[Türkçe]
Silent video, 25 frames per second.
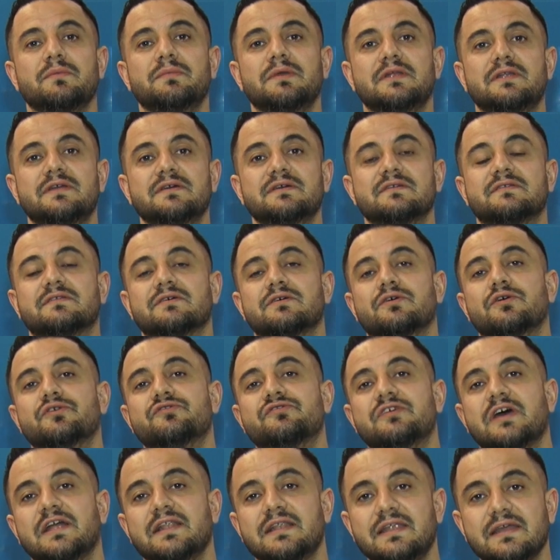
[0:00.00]
ameliyatı
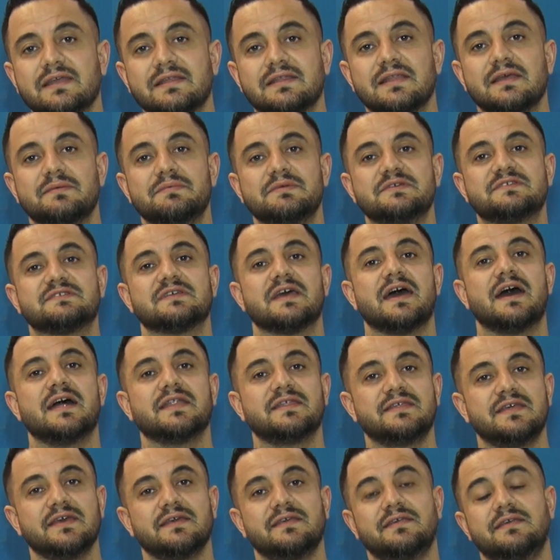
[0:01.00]
özellikle biz
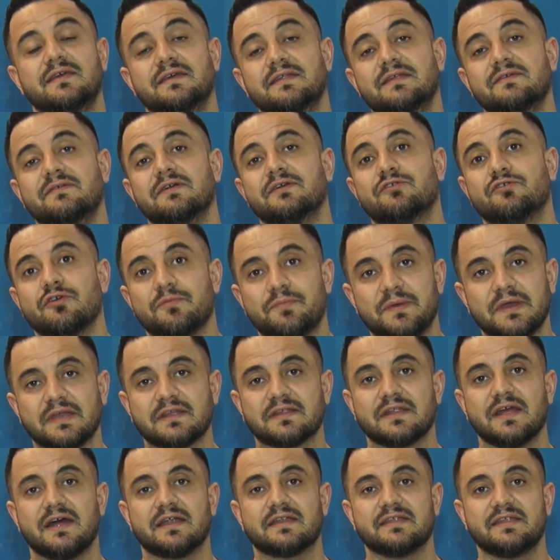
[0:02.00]
erkek kedi ve
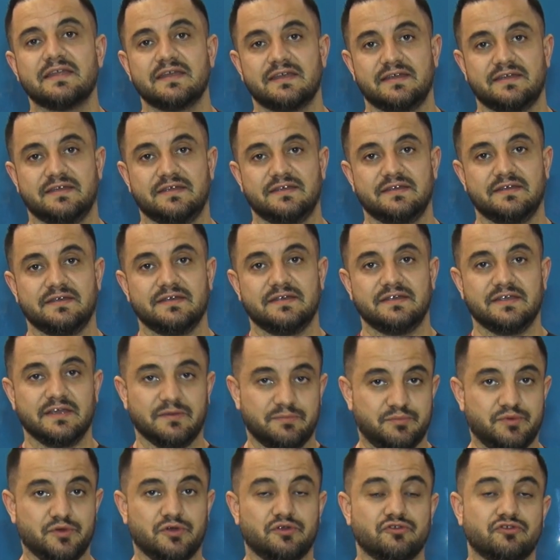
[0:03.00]
köpeklerde e,
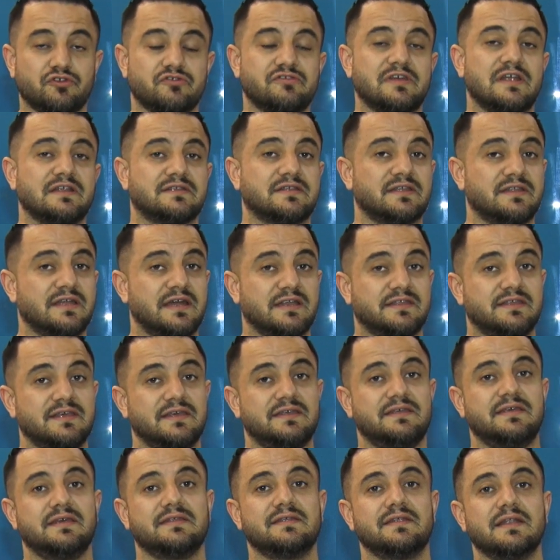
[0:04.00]
yapıyoruz. Özellikle de
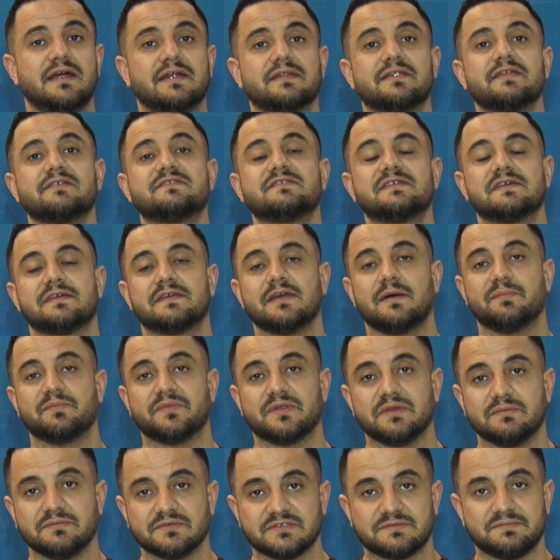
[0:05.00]
erkek kedilerde sık
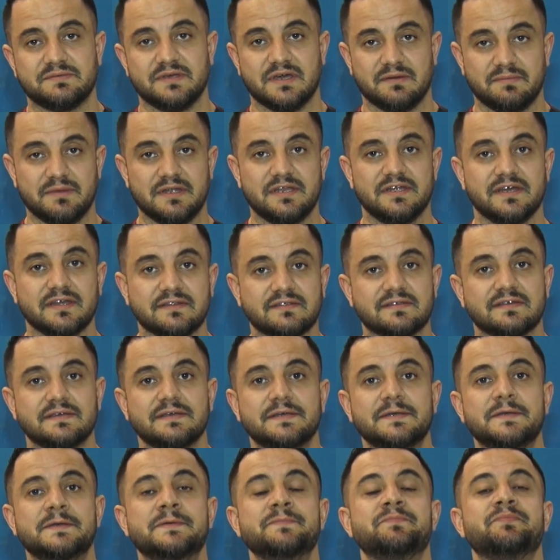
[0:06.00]
yaptığımız bir ameliyat.
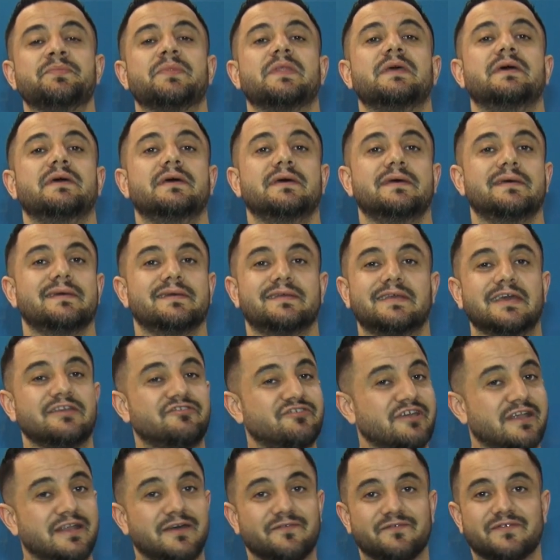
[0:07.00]
E,
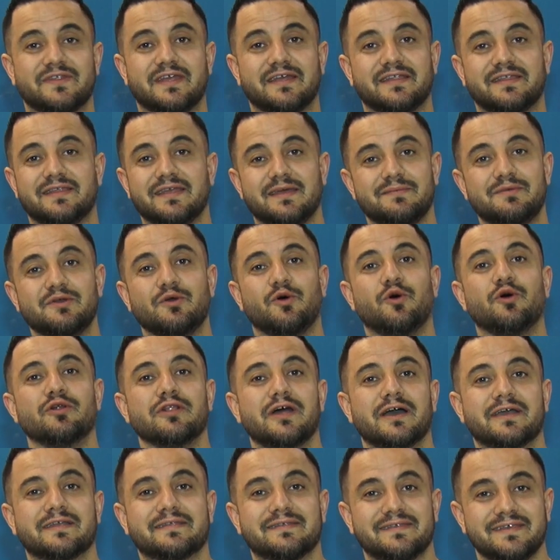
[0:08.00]
geçen hafta hatta bir
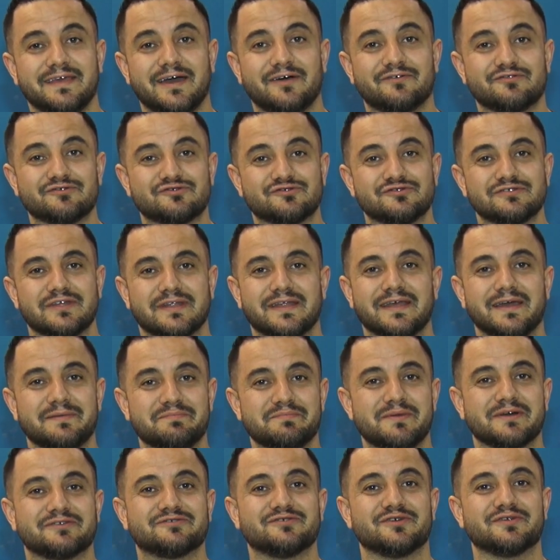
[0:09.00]
oğlak yavrusunda da
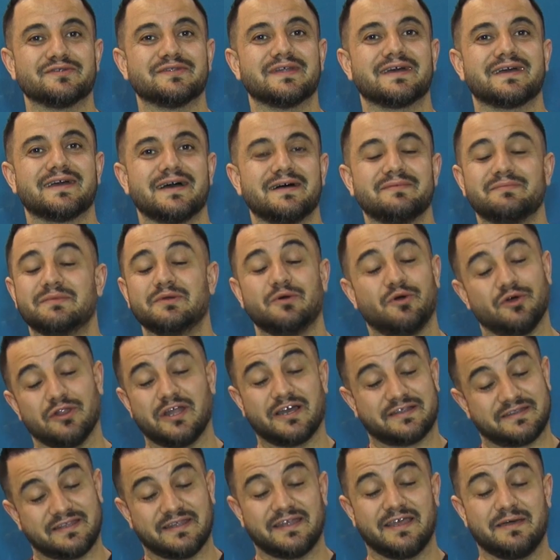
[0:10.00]
yapmak zorunda kalmıştım, Bir
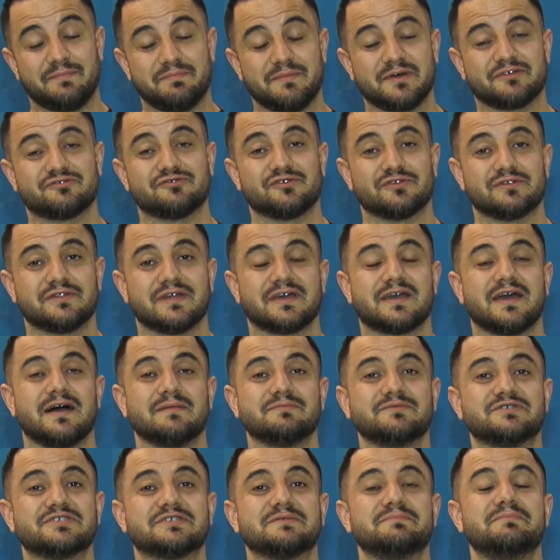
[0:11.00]
oğlakta da yapmak zorunda
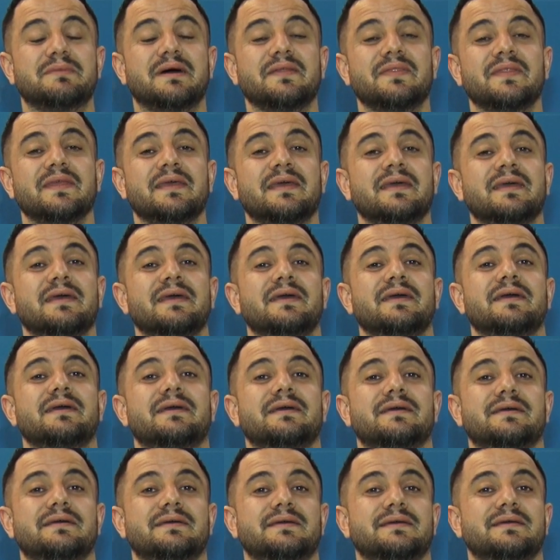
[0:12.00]
kalmıştım ben.
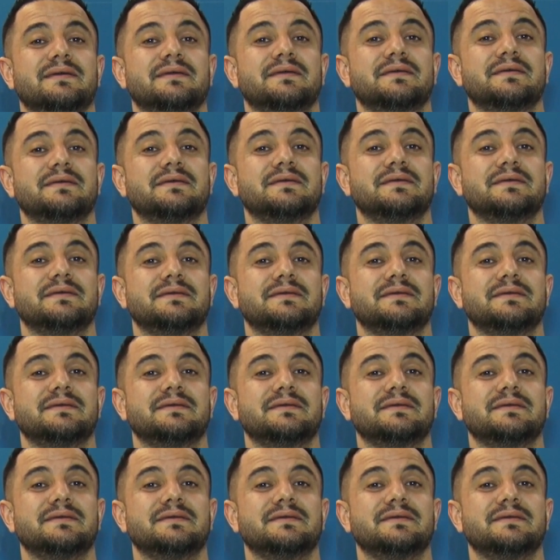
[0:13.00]
Ee,